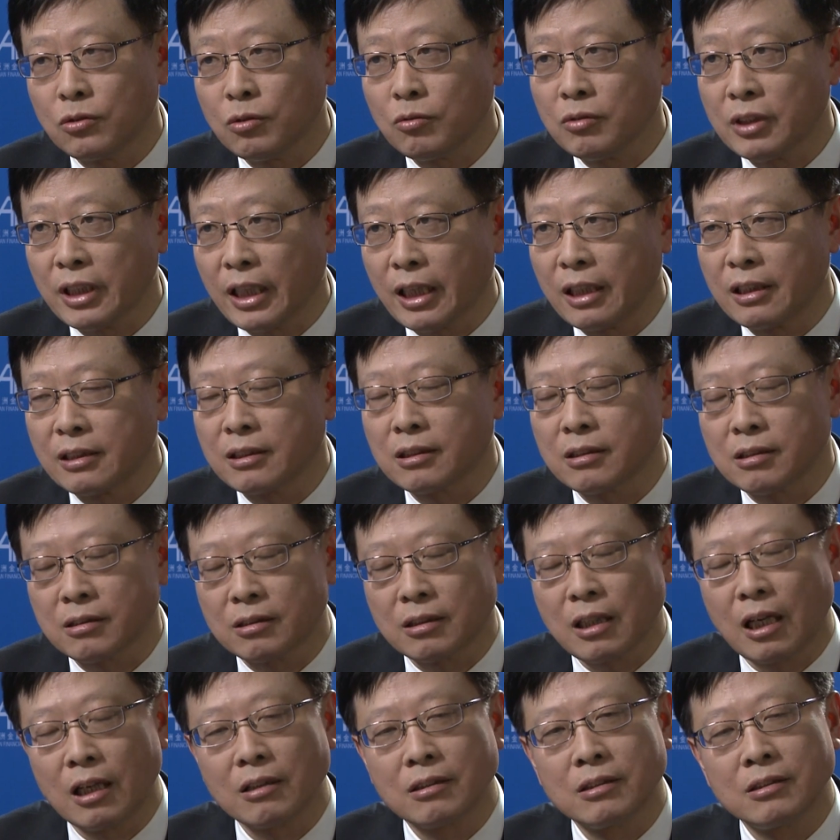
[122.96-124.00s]
重点市
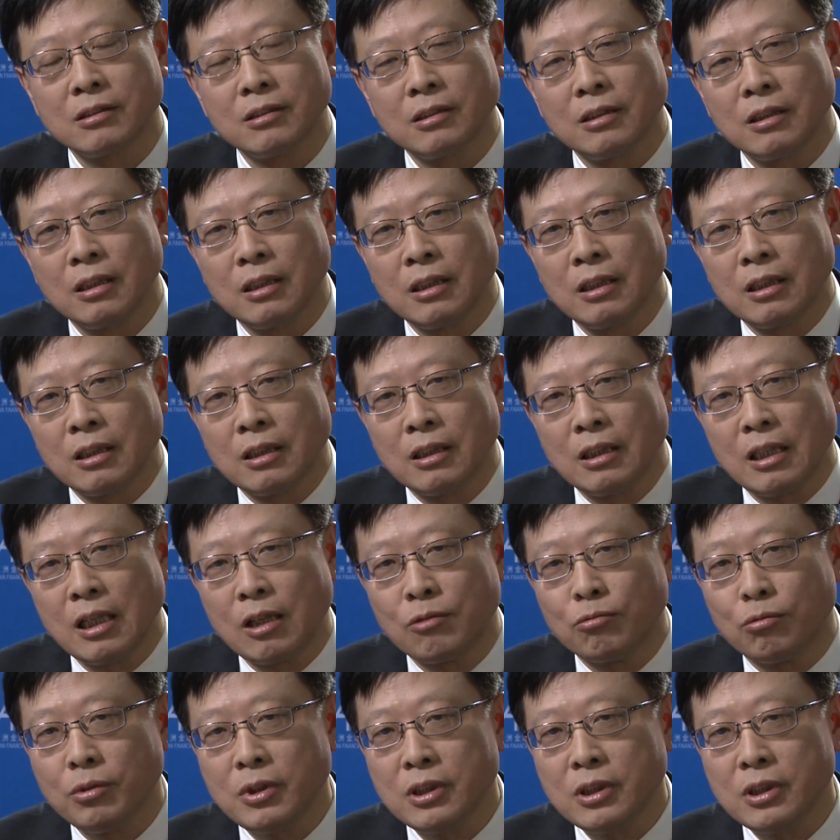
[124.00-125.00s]
场，呃，无